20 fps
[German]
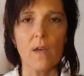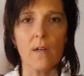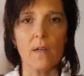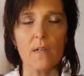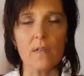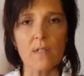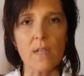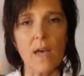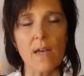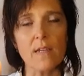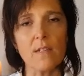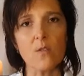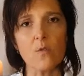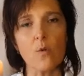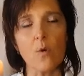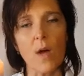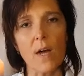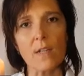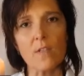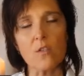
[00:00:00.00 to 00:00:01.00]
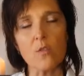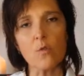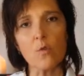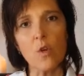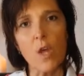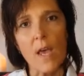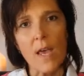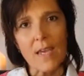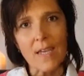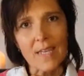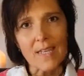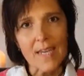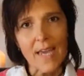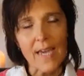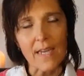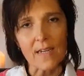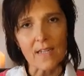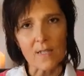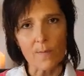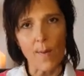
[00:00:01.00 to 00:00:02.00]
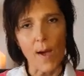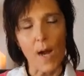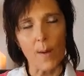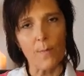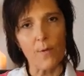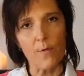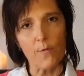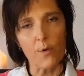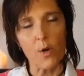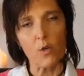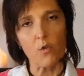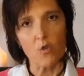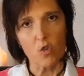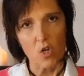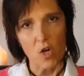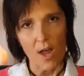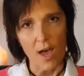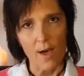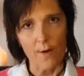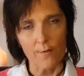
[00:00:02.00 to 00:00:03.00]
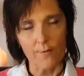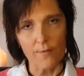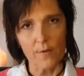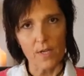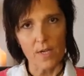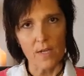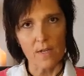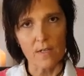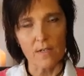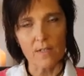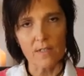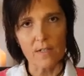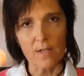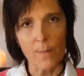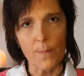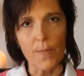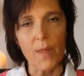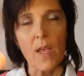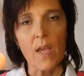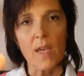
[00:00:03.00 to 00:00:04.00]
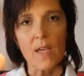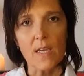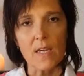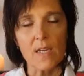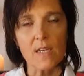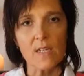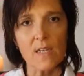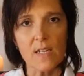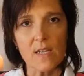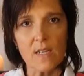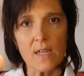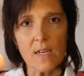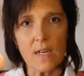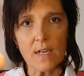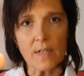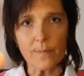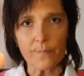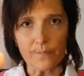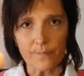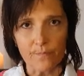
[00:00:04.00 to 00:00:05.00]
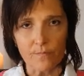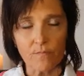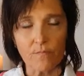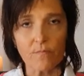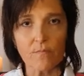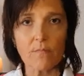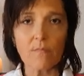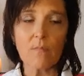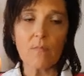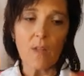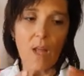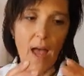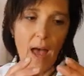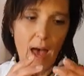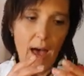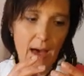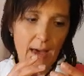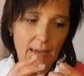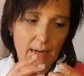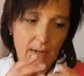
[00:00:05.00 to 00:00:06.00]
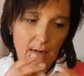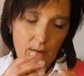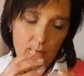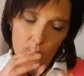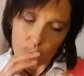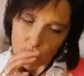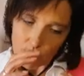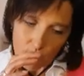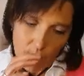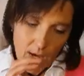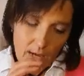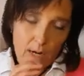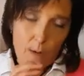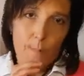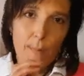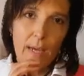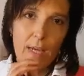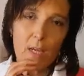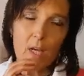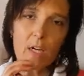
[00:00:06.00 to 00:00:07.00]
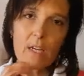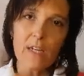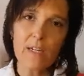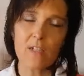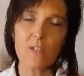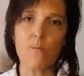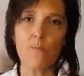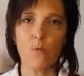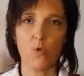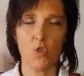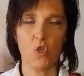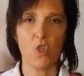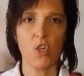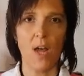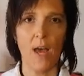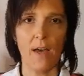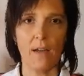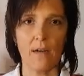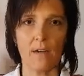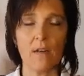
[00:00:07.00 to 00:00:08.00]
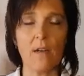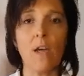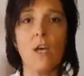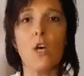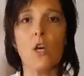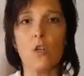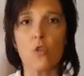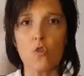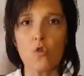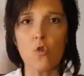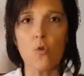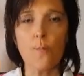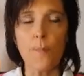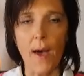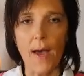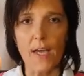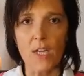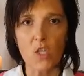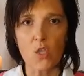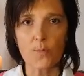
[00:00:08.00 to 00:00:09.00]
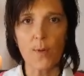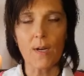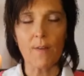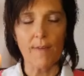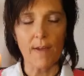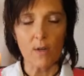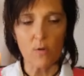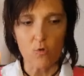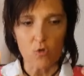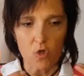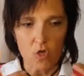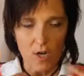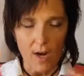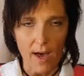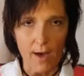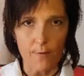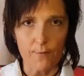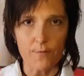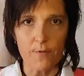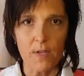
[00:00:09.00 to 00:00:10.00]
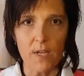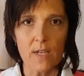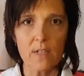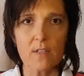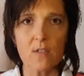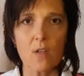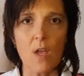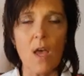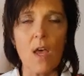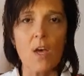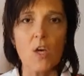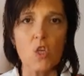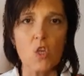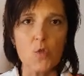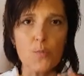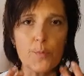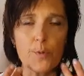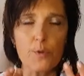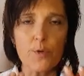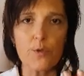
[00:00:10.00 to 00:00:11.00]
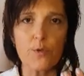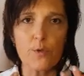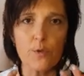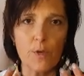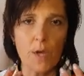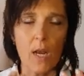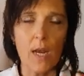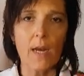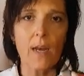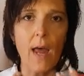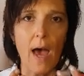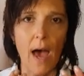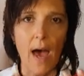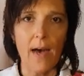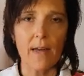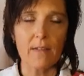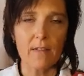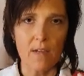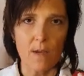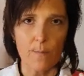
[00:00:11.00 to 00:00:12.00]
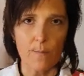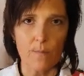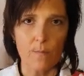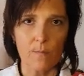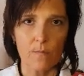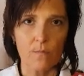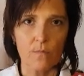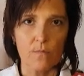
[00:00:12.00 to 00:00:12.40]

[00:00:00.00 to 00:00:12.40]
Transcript: Das heißt, du kannst nun jedes Mal, bevor du schlafen gehst, in dir einen, wie einen Mechanismus starten. Zum Beispiel, wenn du schlafen gehst, spürst du deinen Atem.